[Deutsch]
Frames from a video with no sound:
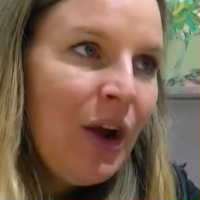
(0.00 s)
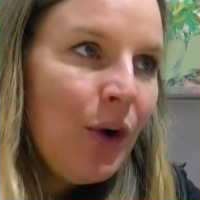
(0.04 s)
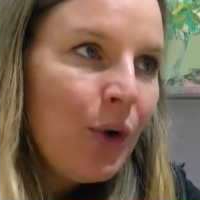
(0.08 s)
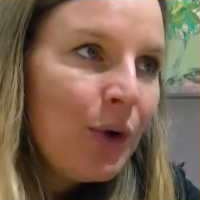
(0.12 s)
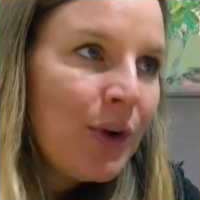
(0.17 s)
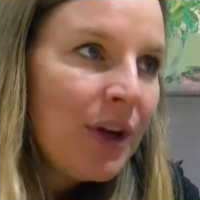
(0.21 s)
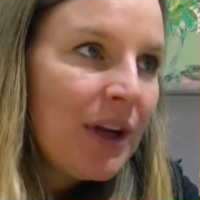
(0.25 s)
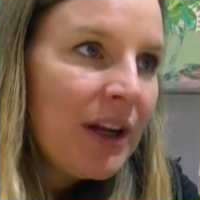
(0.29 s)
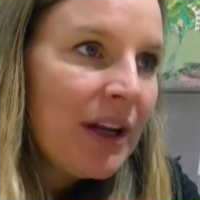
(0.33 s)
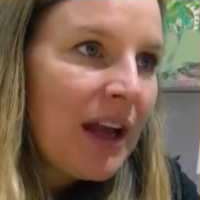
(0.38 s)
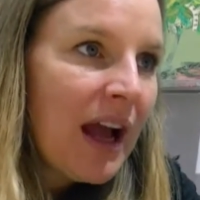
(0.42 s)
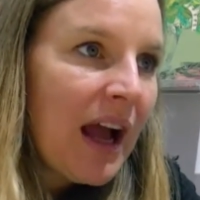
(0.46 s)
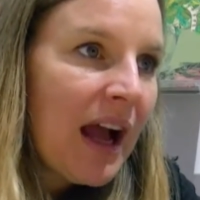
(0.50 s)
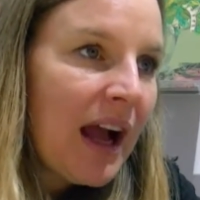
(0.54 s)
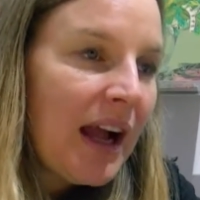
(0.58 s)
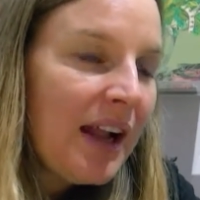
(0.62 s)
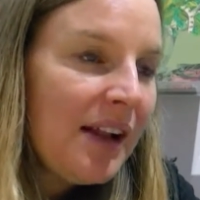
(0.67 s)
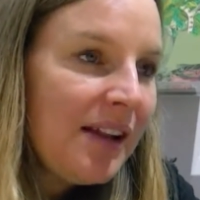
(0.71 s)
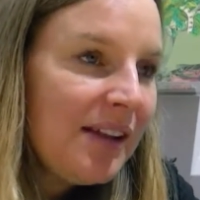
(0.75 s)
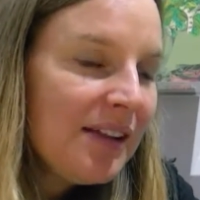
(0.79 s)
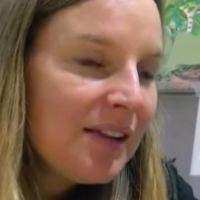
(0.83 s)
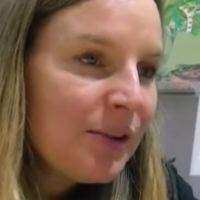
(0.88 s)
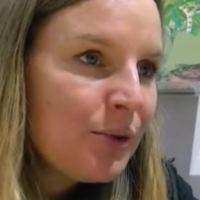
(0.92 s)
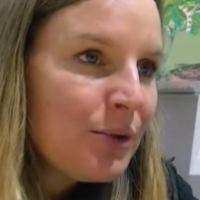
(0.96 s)
Und
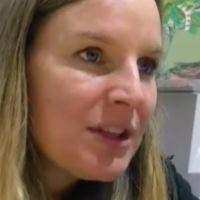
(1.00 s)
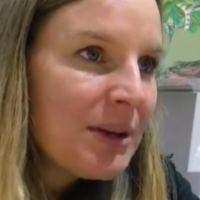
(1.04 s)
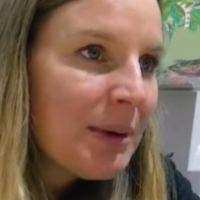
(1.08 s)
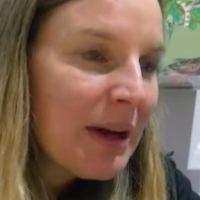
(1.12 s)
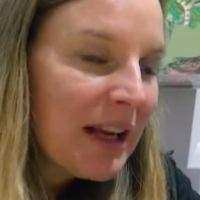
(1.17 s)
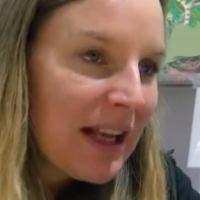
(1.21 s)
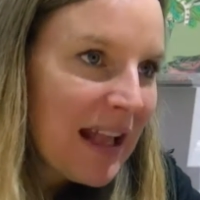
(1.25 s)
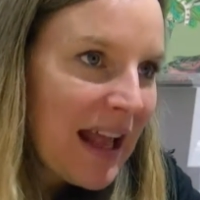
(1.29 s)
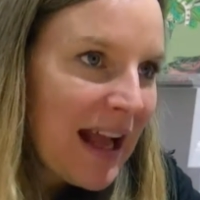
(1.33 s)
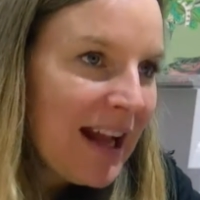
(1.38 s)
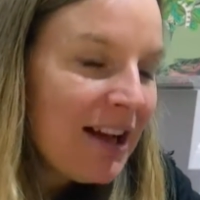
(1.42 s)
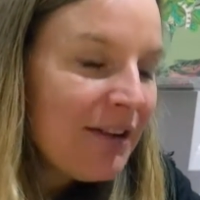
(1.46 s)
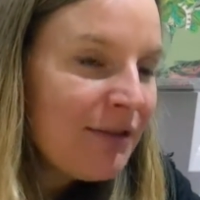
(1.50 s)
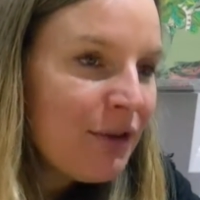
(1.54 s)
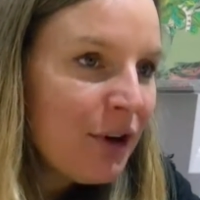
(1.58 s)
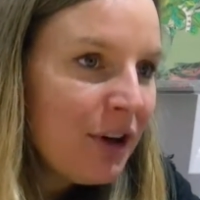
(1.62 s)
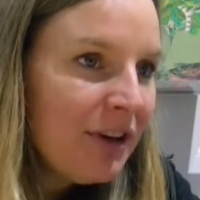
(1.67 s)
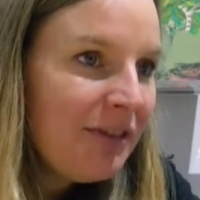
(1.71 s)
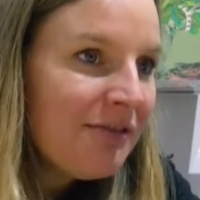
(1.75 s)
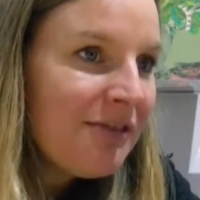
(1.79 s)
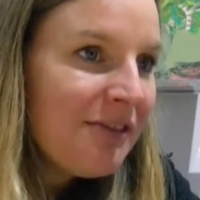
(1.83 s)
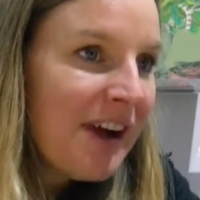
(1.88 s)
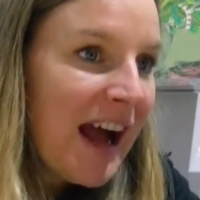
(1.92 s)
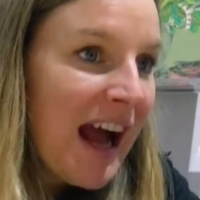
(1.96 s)
als uns aber klar
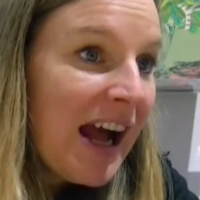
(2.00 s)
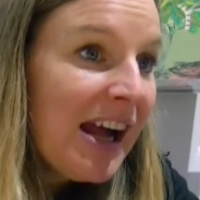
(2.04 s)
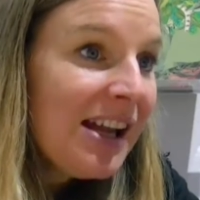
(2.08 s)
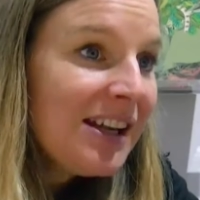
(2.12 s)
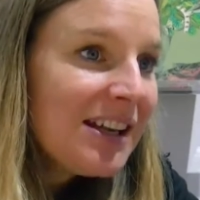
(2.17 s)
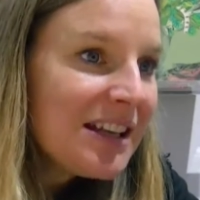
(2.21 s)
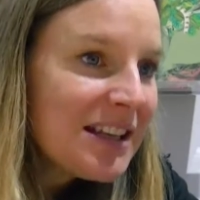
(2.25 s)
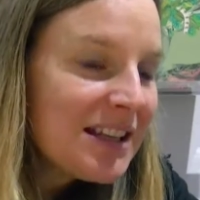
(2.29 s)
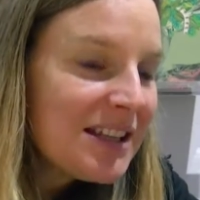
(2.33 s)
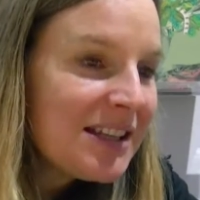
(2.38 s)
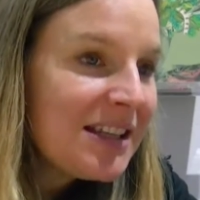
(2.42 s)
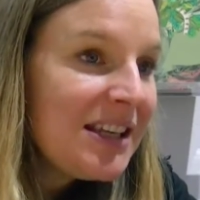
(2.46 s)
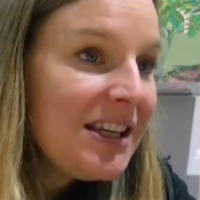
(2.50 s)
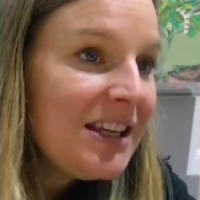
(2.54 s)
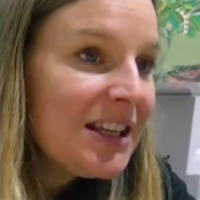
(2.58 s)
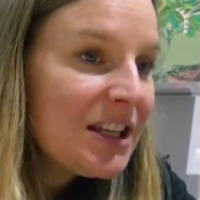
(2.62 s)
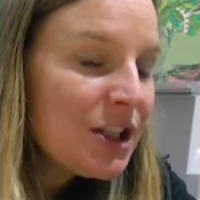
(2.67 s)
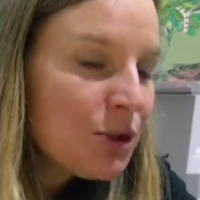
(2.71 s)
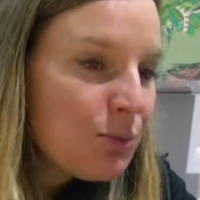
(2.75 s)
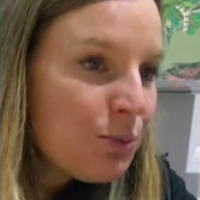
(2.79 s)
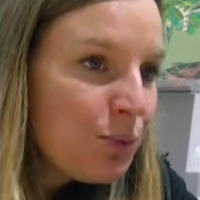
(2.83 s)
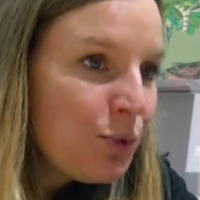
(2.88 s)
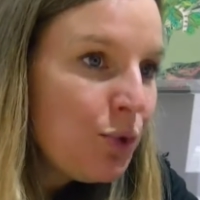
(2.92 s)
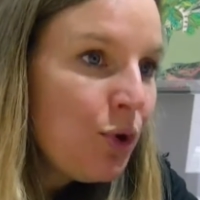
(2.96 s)
geworden war, dass sie
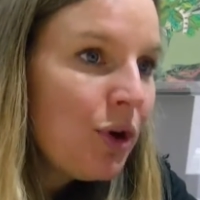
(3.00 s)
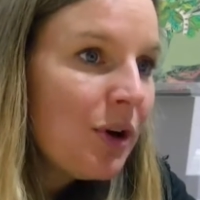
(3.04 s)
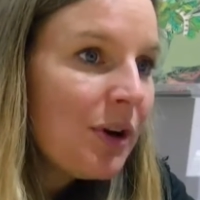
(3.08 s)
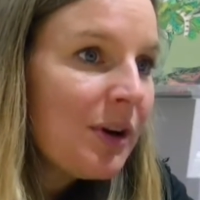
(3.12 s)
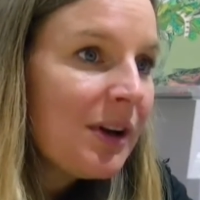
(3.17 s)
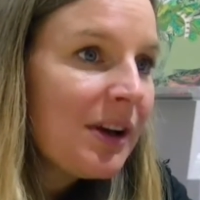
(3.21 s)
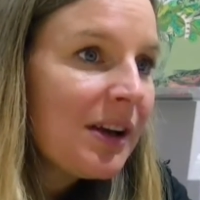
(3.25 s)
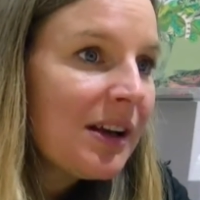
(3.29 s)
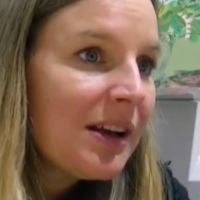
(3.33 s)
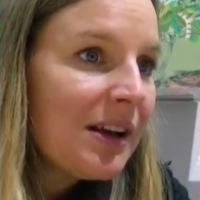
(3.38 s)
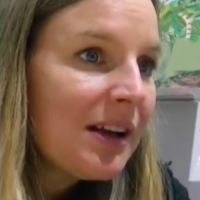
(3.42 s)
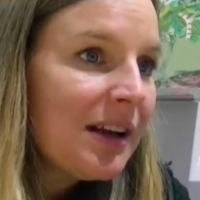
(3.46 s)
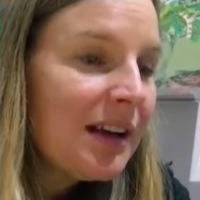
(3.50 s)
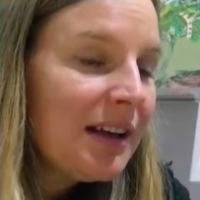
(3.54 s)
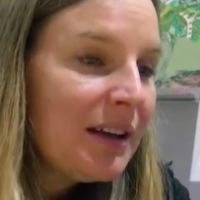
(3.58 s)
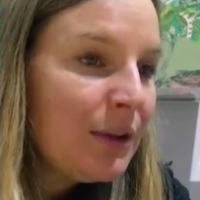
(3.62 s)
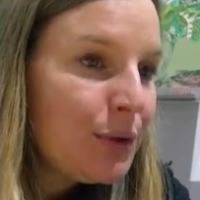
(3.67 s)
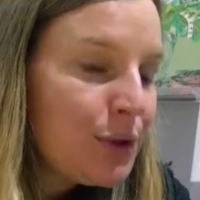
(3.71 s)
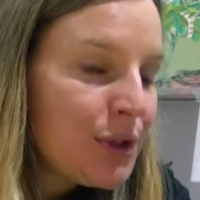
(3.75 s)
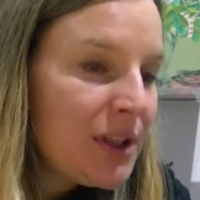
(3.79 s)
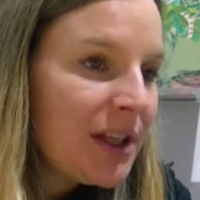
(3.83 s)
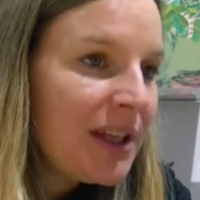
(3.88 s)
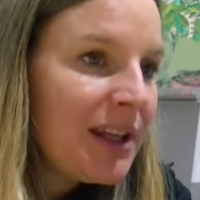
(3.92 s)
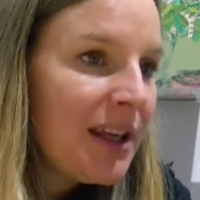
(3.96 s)
das Buch
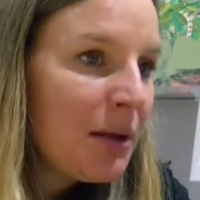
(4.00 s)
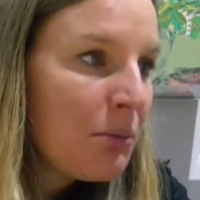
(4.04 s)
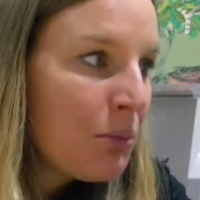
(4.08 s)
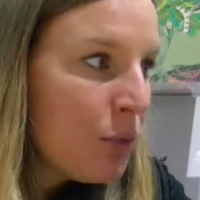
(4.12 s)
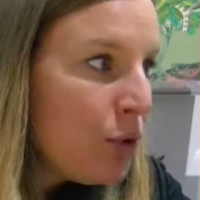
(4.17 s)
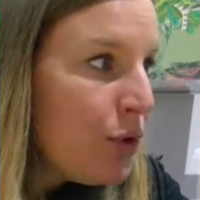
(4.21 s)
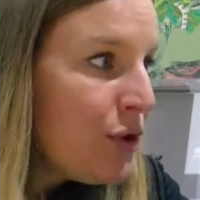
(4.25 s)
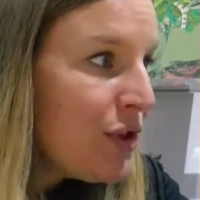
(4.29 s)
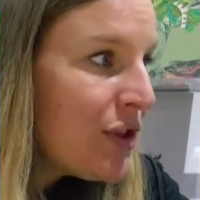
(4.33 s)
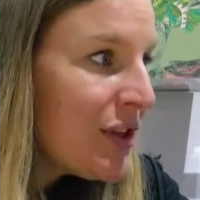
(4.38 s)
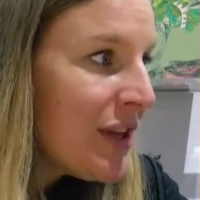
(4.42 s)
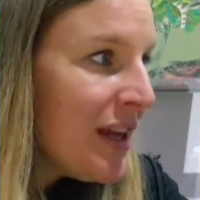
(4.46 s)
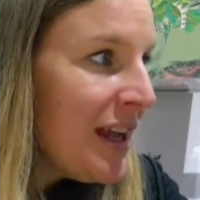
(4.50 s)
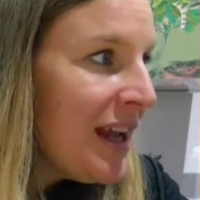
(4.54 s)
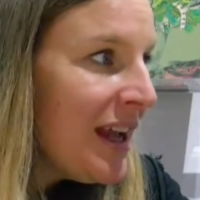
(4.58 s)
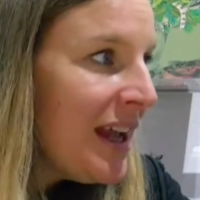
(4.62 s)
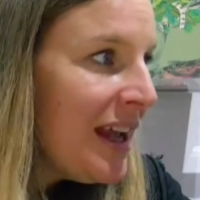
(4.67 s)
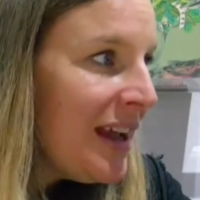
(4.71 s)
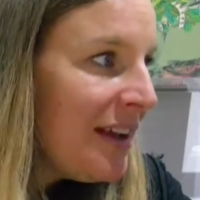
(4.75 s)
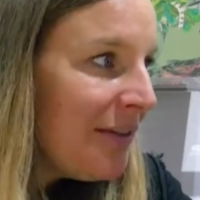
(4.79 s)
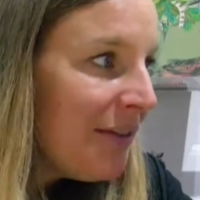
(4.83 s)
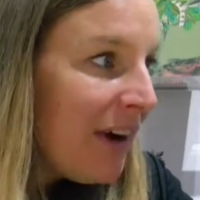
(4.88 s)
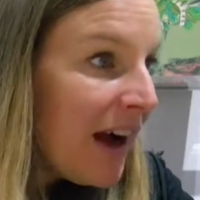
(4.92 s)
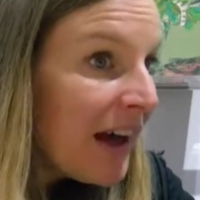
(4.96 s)
illustrieren muss,
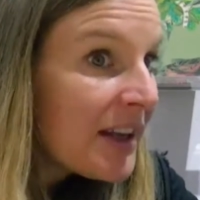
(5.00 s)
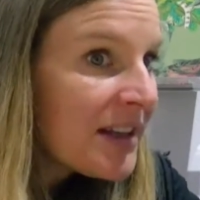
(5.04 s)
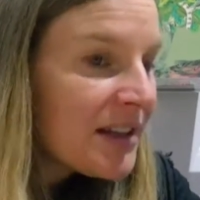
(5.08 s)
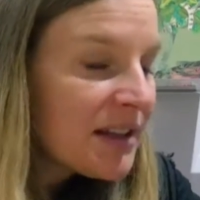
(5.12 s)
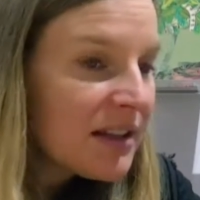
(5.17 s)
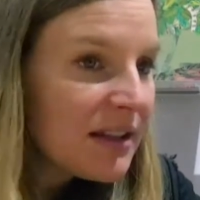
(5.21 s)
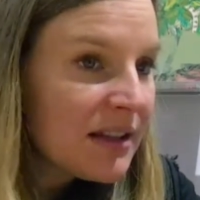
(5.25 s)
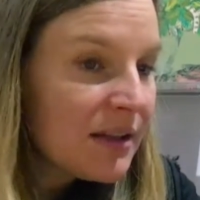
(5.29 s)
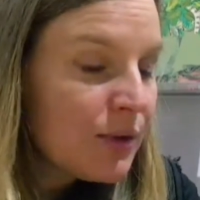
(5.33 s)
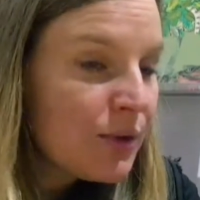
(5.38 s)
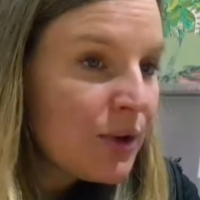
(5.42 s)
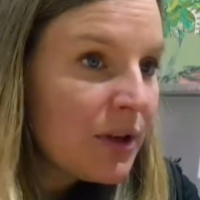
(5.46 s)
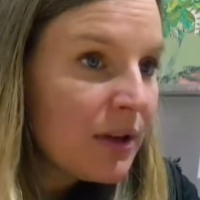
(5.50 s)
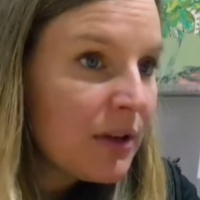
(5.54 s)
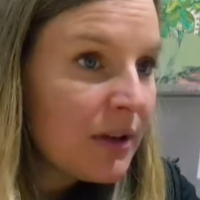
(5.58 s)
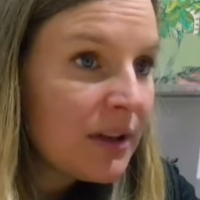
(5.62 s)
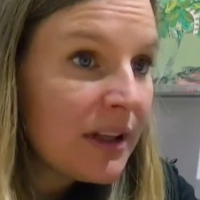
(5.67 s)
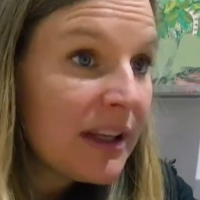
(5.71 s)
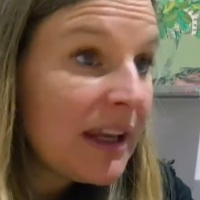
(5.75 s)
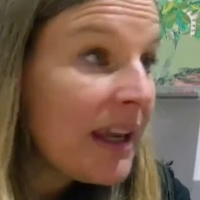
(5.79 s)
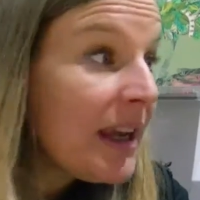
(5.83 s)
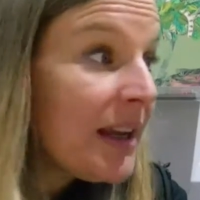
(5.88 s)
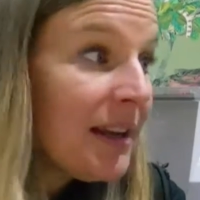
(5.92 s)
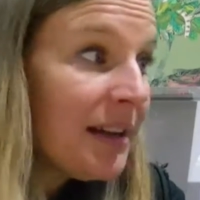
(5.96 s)
war das ein,
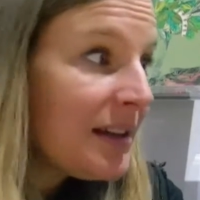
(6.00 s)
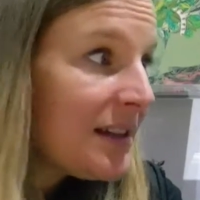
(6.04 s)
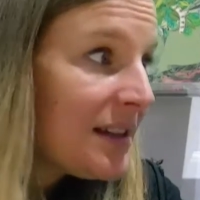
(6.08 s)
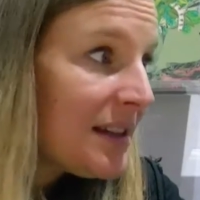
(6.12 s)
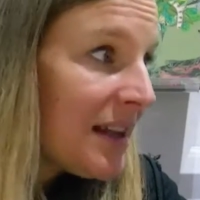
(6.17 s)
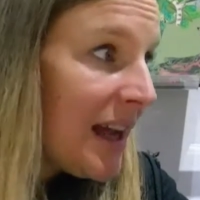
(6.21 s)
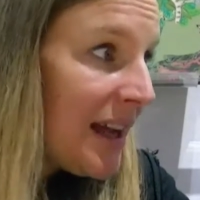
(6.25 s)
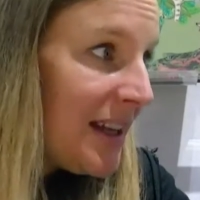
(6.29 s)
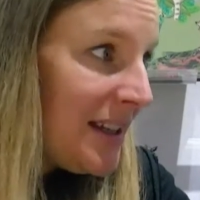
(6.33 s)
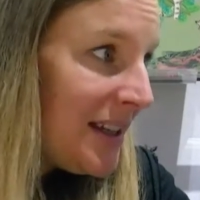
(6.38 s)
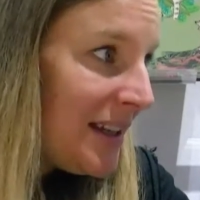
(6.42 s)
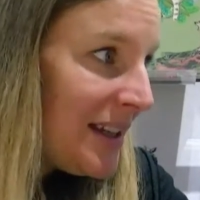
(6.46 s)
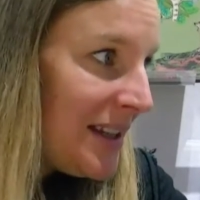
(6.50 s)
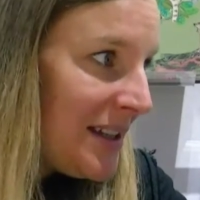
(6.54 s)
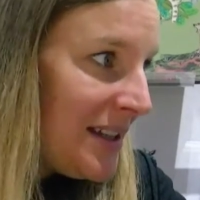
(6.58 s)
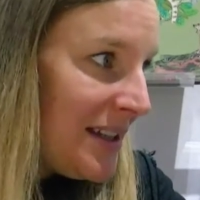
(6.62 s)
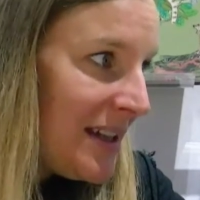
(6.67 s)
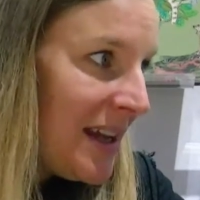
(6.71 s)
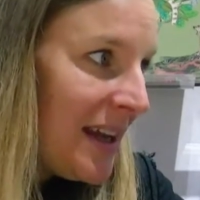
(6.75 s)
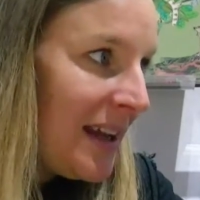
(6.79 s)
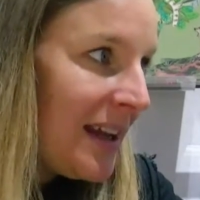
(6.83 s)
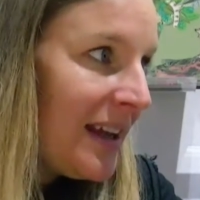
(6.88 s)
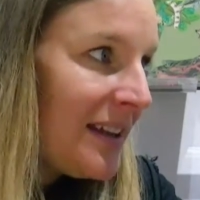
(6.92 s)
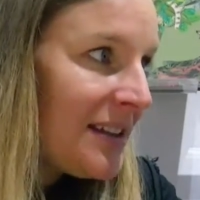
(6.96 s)
ein gegenseitiges
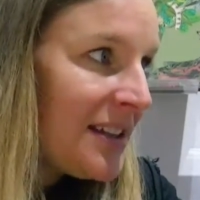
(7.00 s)
Ding.